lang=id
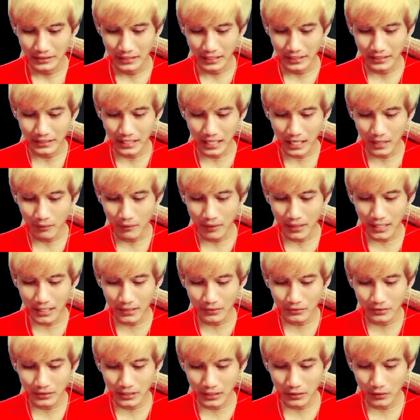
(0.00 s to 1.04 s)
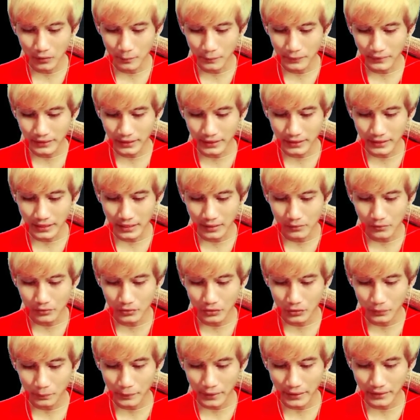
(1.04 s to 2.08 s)
dari awalan udah opening ya
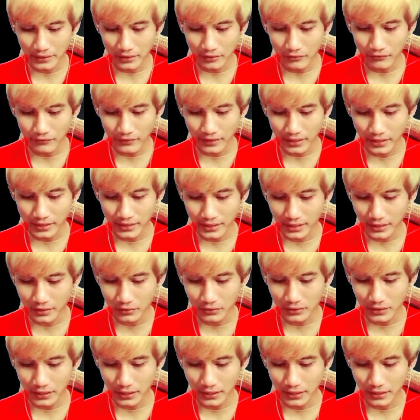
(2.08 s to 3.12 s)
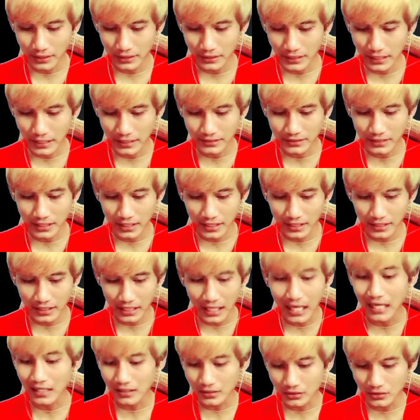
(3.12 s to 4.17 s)
untuk Battlefieldnya udah diajarin
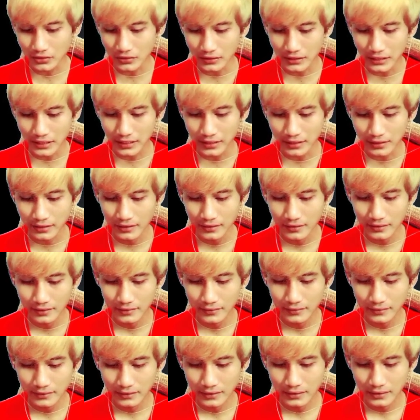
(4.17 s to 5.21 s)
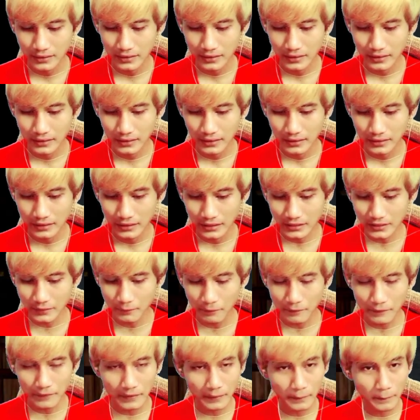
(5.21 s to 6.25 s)
langsung nih ya
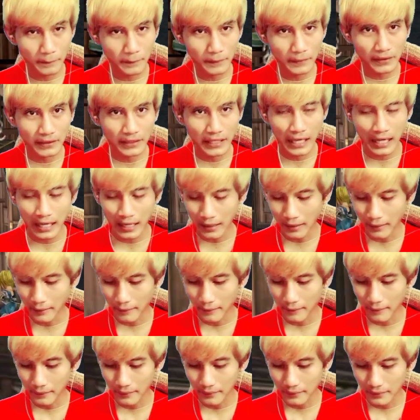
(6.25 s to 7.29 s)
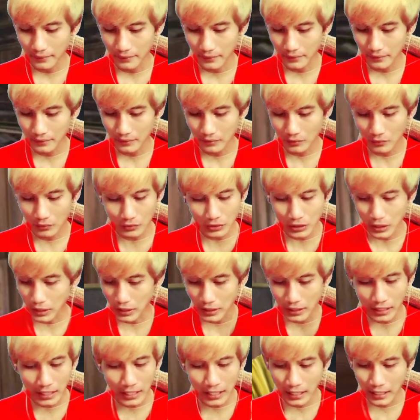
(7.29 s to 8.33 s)
seperti nggak udah
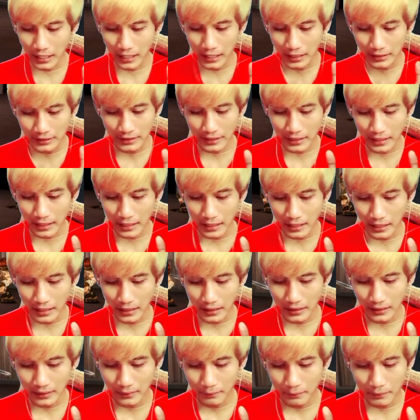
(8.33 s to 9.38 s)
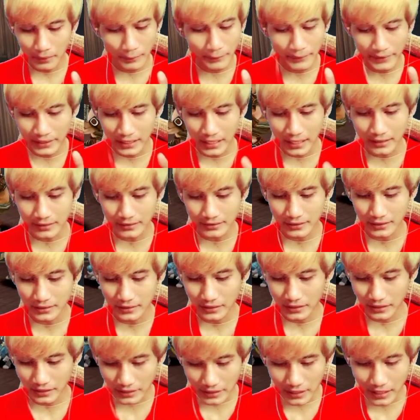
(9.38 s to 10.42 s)
nggak ada perbedaan sih
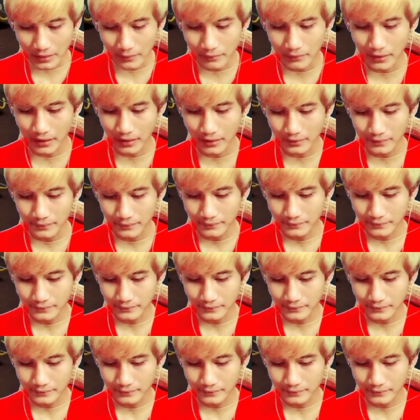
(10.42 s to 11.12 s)
keren bang